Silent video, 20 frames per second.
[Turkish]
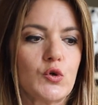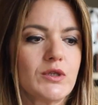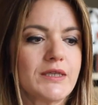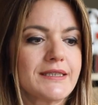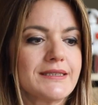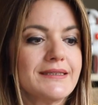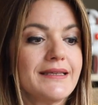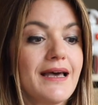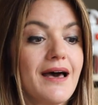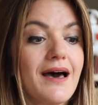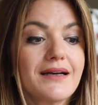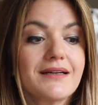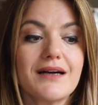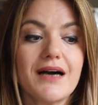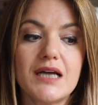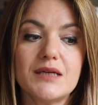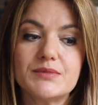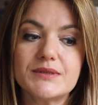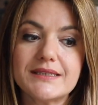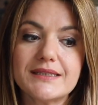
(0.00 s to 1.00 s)
Doların değer
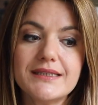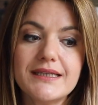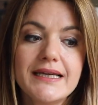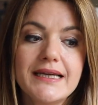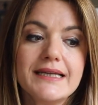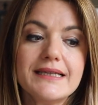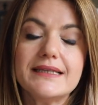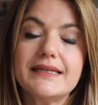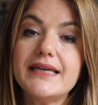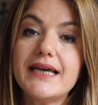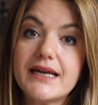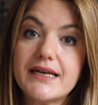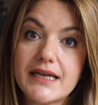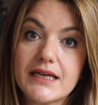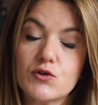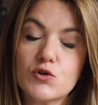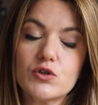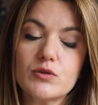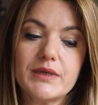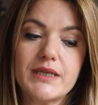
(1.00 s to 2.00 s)
kaybının diğer
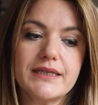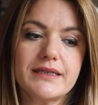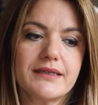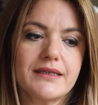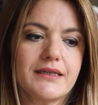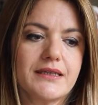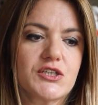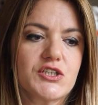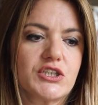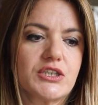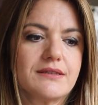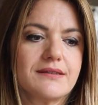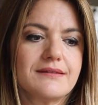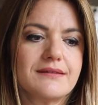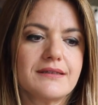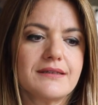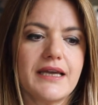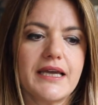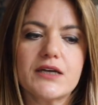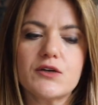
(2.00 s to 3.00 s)
ekonomilerin
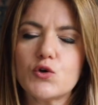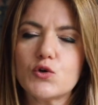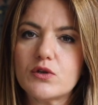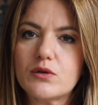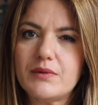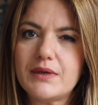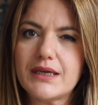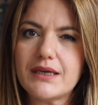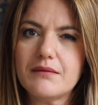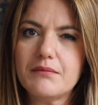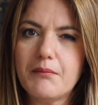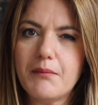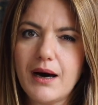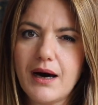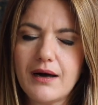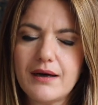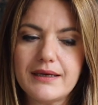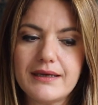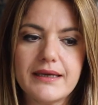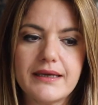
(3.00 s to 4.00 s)
yaşadığı ekonomik,
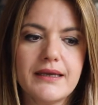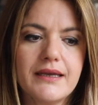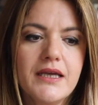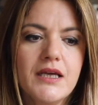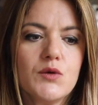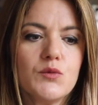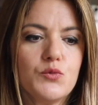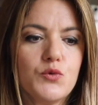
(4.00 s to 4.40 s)
mali,